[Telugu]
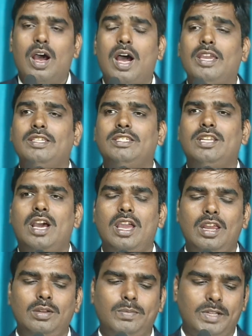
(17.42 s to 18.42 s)
ఆ
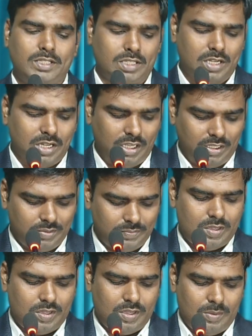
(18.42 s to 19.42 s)
ఇస్రాయేల్ ప్రజల్ని
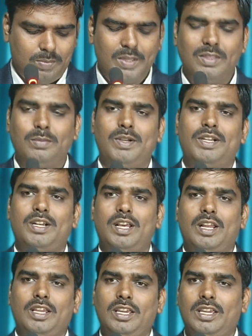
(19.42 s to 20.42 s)
ఇబ్బంది
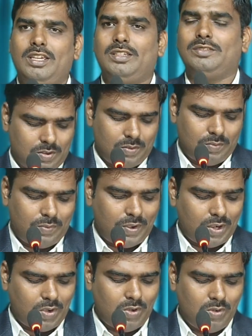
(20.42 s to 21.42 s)
పెట్టడానికి
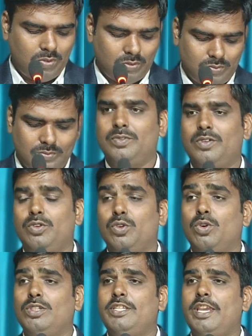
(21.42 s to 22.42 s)
ఫరోను
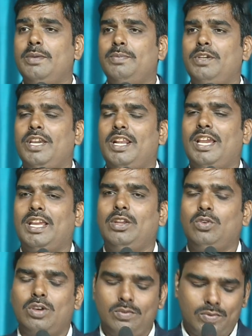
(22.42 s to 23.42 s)
యోసేపు ఎరగని
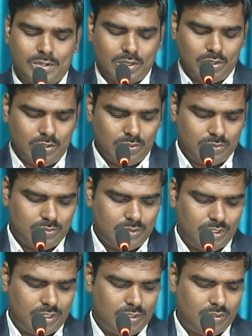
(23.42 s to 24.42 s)
ఒక ఫరోను
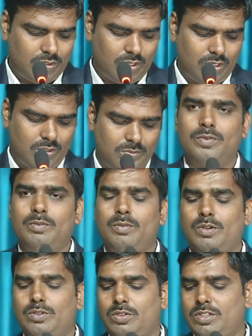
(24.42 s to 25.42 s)
ఎన్నుకున్నాడు
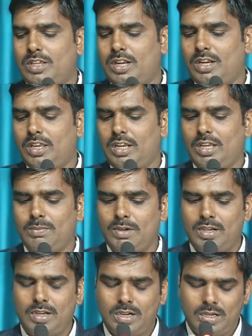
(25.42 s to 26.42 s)
మీరు చూస్తారు
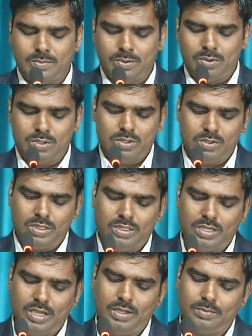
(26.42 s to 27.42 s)
నిర్గమకాండం ఒకటో
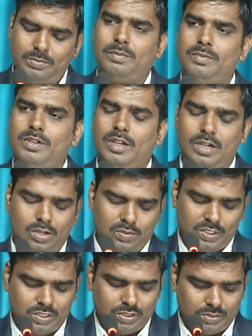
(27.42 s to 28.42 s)
అధ్యాయం ఏడవ
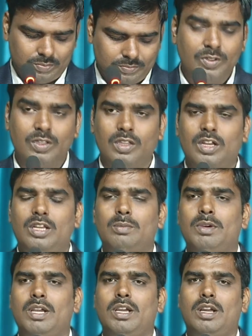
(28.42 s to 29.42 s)
వచనం
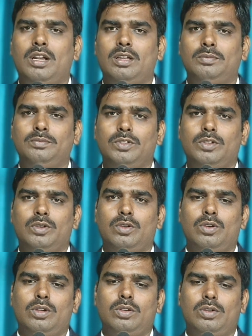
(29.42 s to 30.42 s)
నిర్గమకాండం
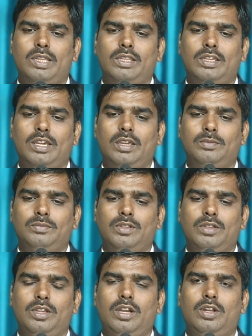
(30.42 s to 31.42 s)
ఒకటో అధ్యాయం
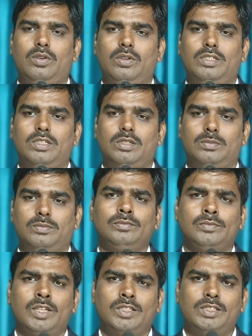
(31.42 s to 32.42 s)
ఏడవ వచనం
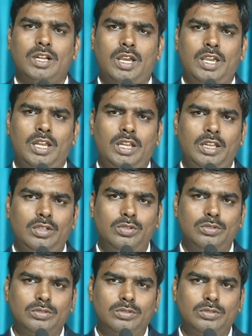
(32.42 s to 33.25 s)
ఇస్రాయేలీలు